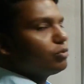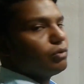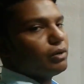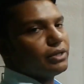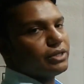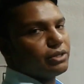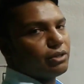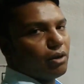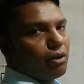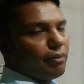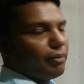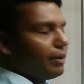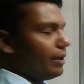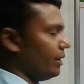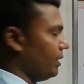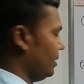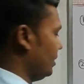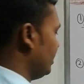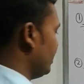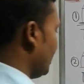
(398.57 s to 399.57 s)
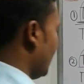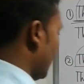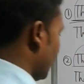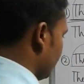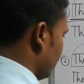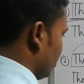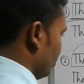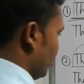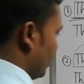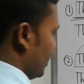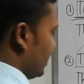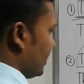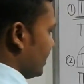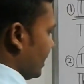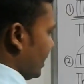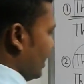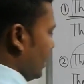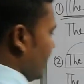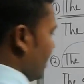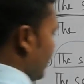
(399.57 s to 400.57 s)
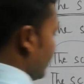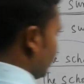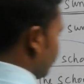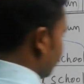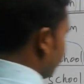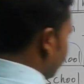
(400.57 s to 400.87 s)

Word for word: তুলে দিতে হবে আর তুলে দিয়ে এই